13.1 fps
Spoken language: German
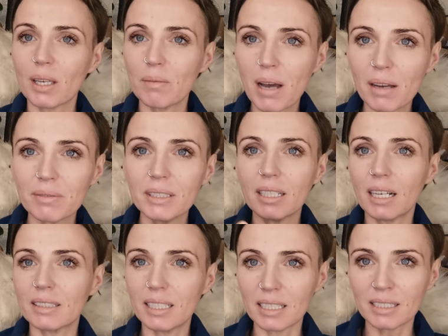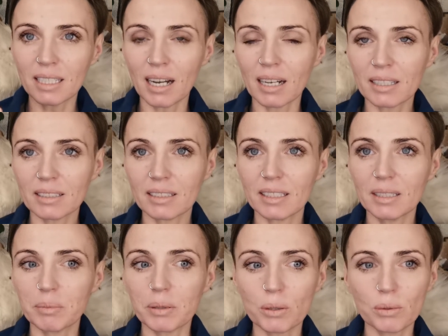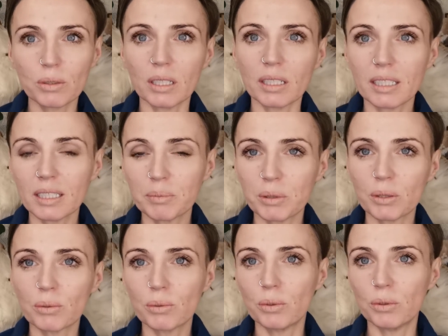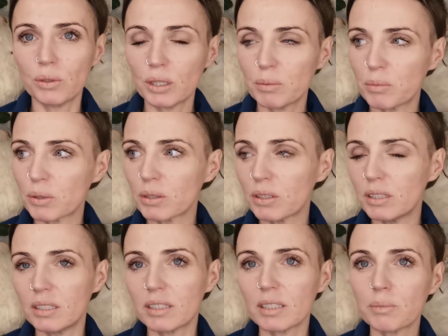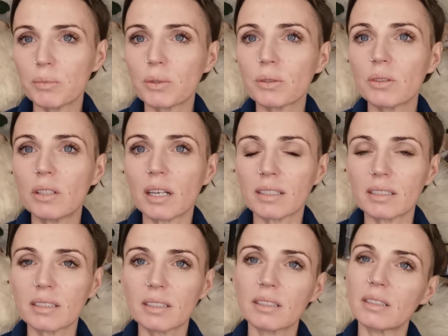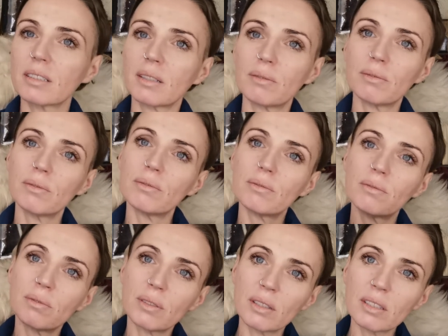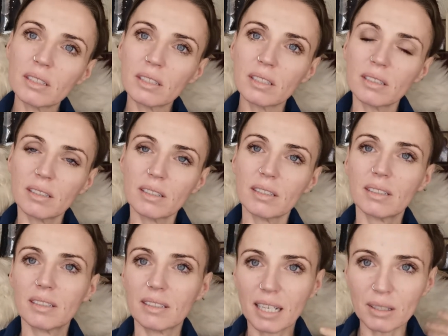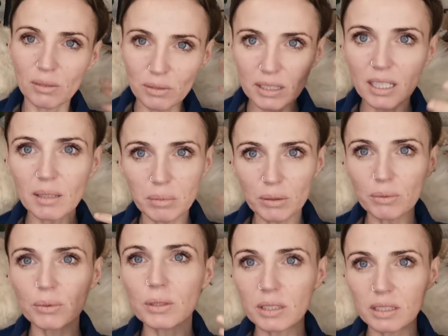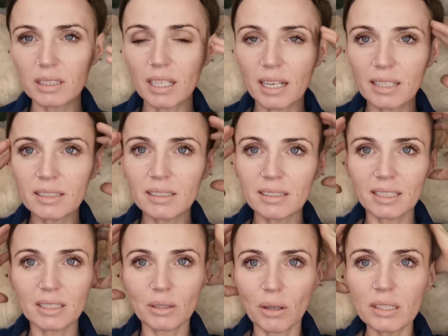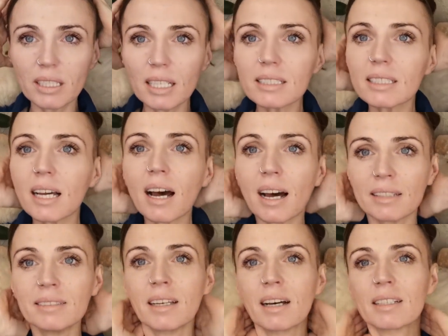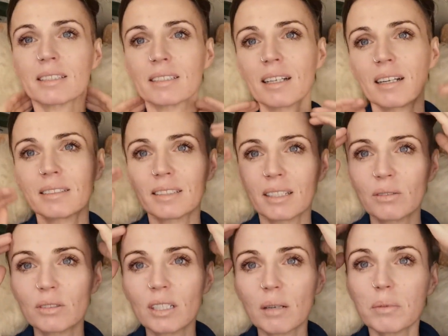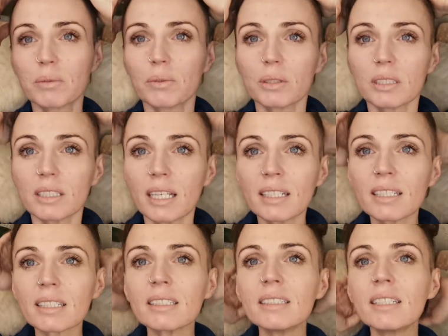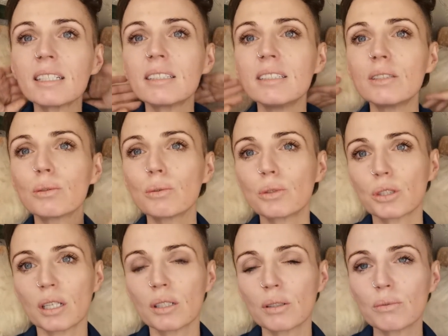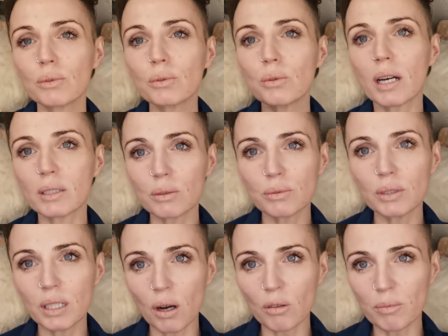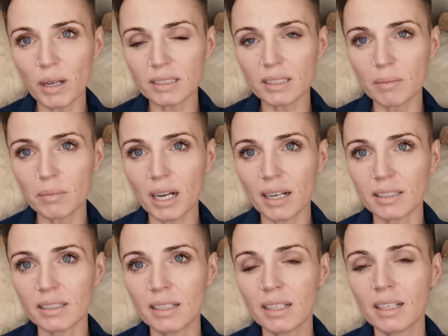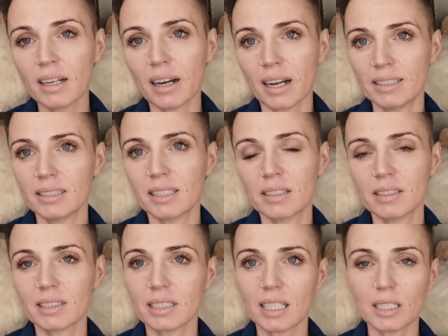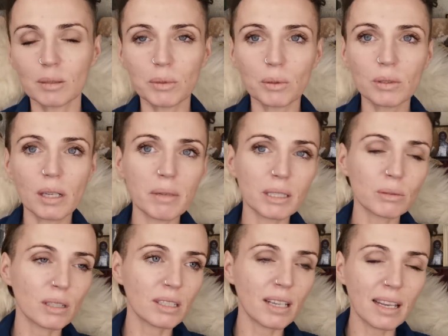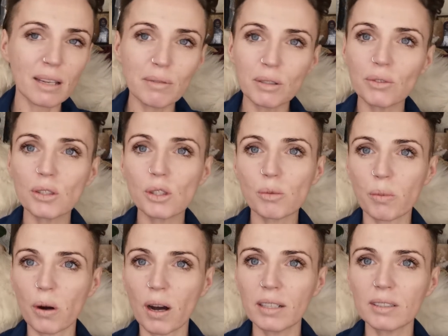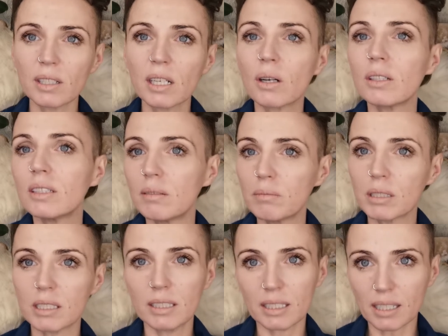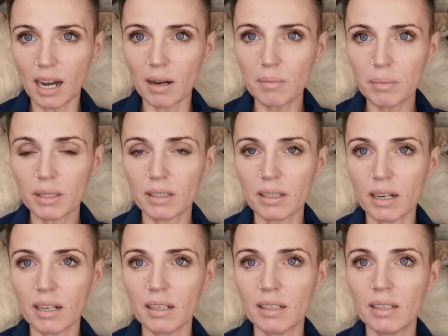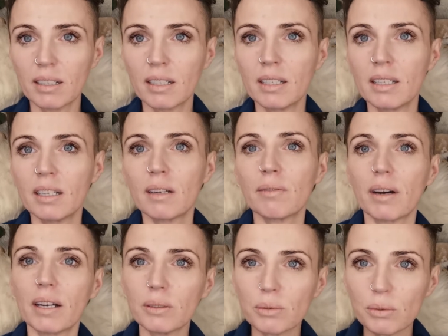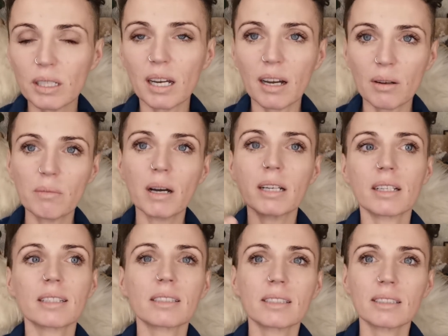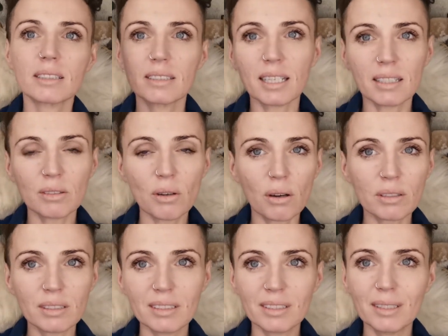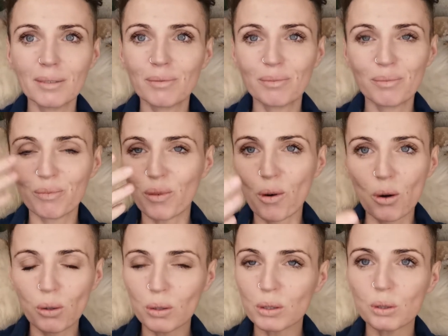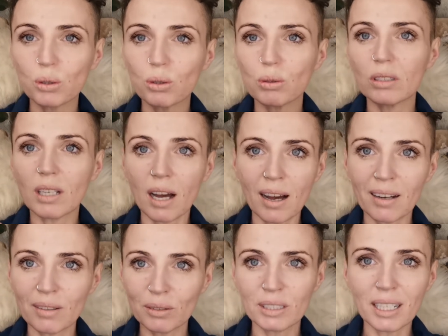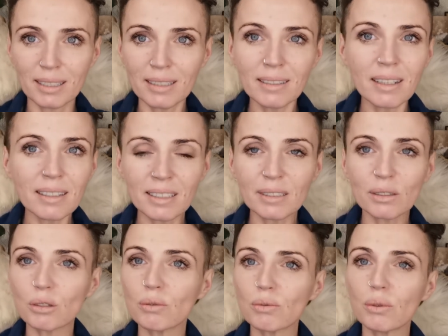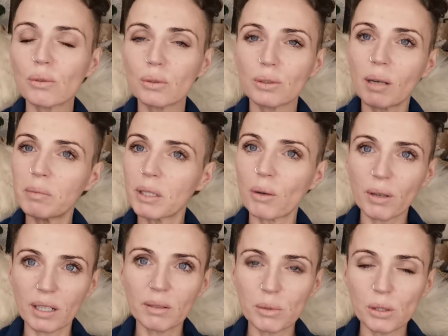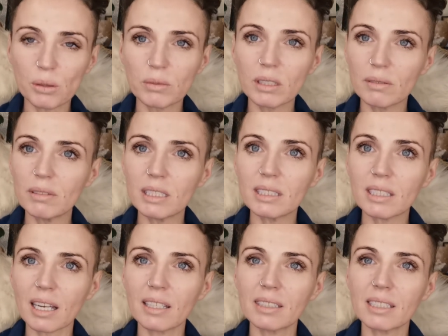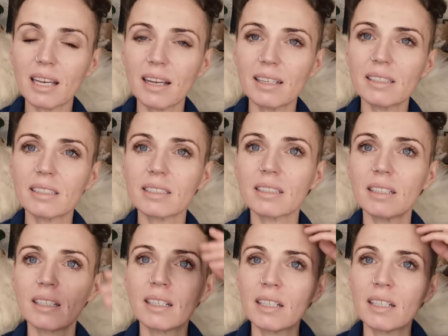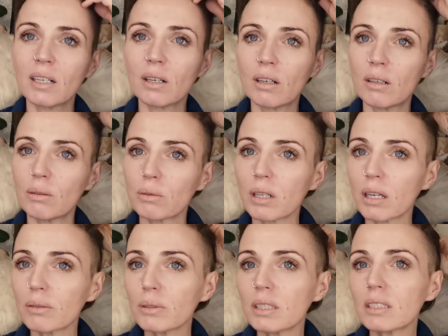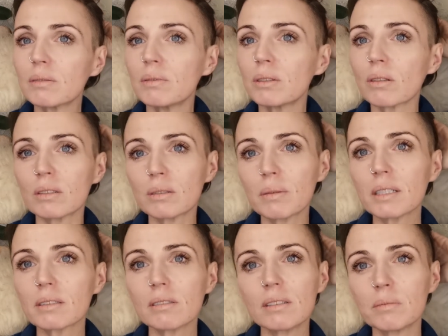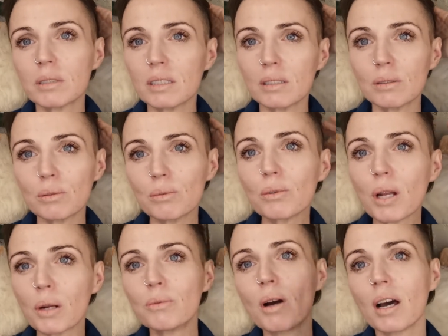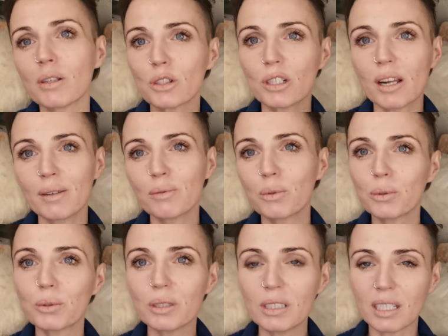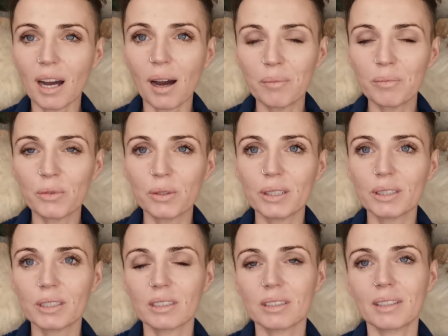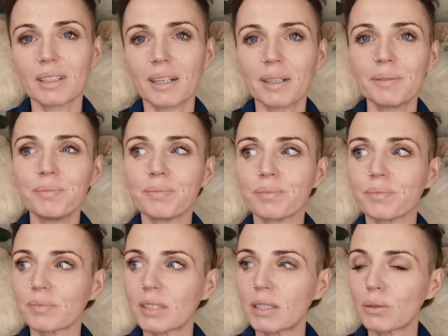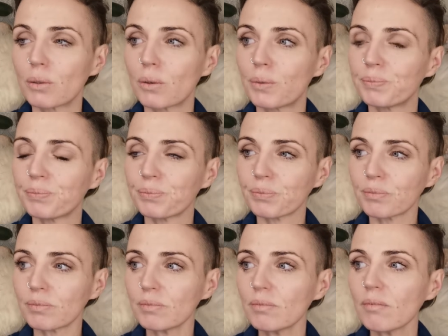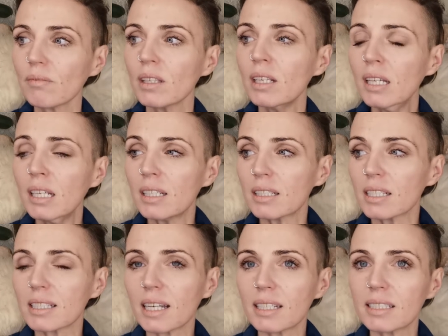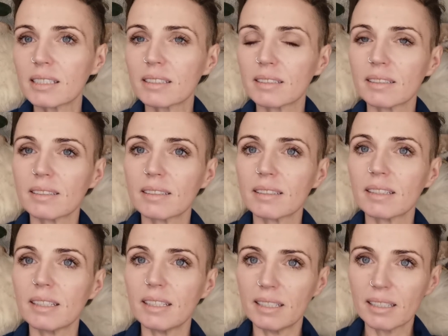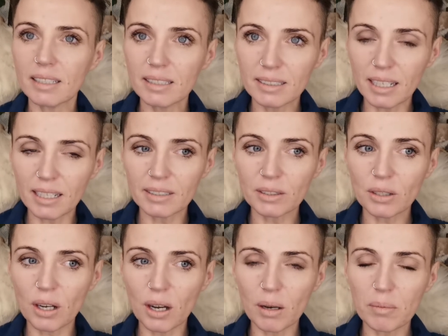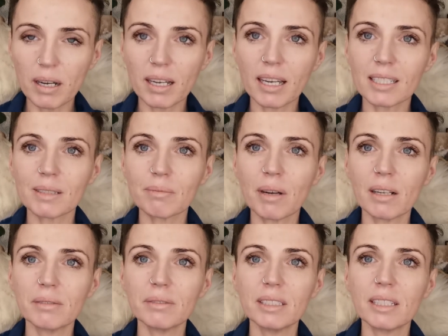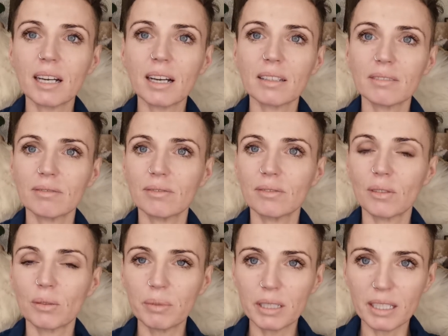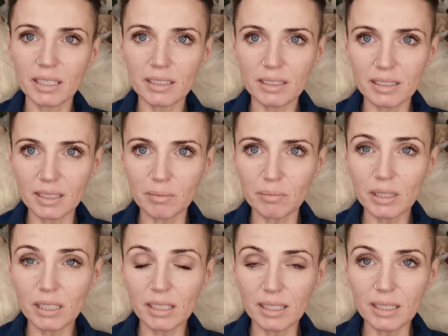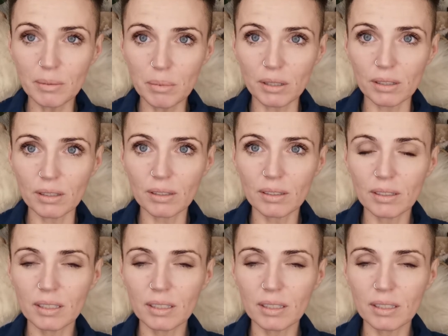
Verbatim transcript: immer wieder dir sagst, ich bin zu dick, ich bin zu dünn, ich müsste dies, ich müsste das, dann wird dein Unterbewusstsein, das hört das ja anders, ja. Dein Unterbewusstsein kreiert die Zustände, wo du also viel Aufmerksamkeit reinsendest. Das heißt, mitunter machst du ewig viel Sport und nimmst nicht ab, ja, weil du ja immer das, deinen kognitiven Fokus sozusagen und deinen energetischen Fokus damit auf eine bestimmte Gewichtsgrenze hältst äh, oder du isst wie sonst was und nimmst nicht zu oder nur an Stellen, wo du es nicht haben willst. Ja, so. Das heißt, ehre deinen Körper erstmal wieder und begegne dem mit Liebe.